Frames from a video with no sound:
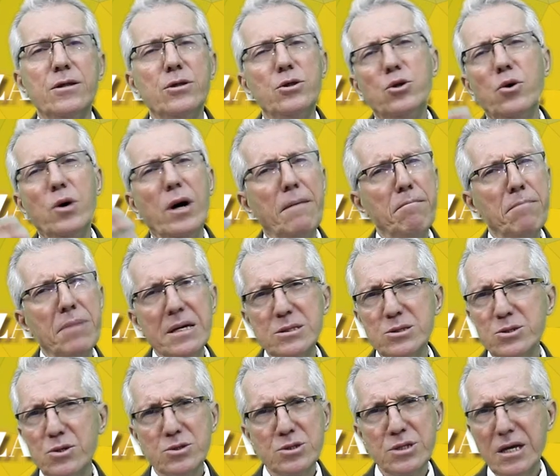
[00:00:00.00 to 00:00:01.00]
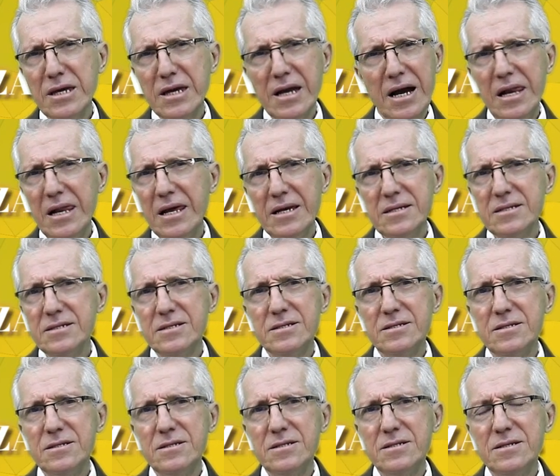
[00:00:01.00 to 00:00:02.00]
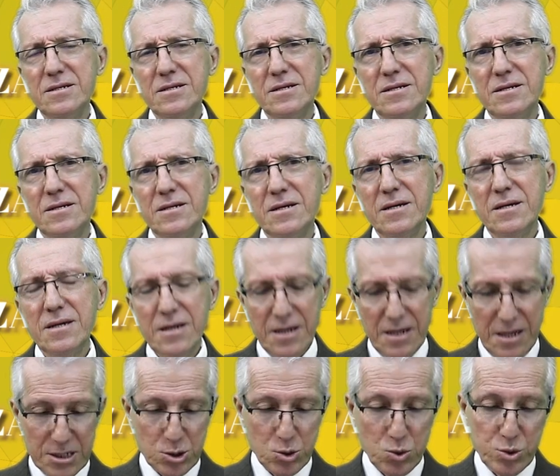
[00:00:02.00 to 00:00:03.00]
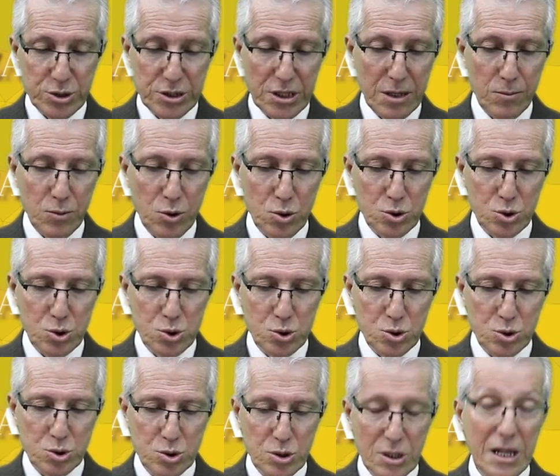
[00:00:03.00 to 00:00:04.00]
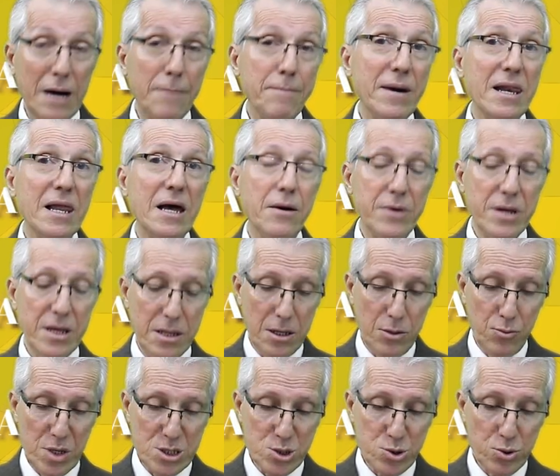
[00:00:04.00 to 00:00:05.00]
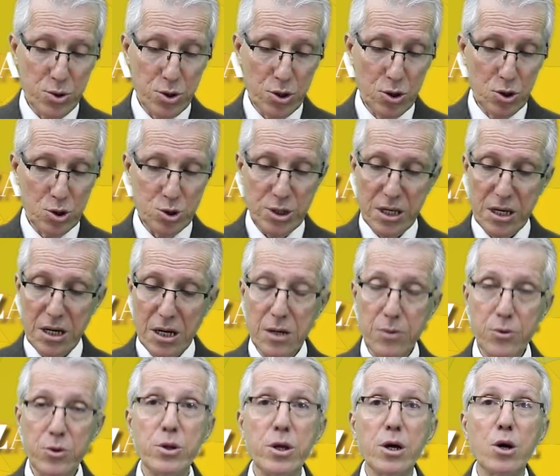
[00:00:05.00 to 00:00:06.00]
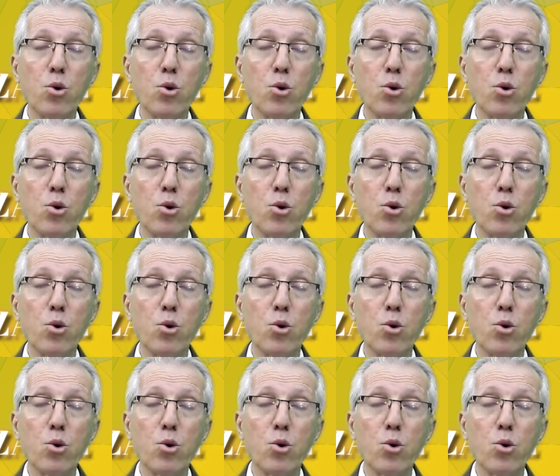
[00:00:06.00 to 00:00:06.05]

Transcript: ¿No han visto señales? Escuchemos la palabra de nuestro Dios en el libro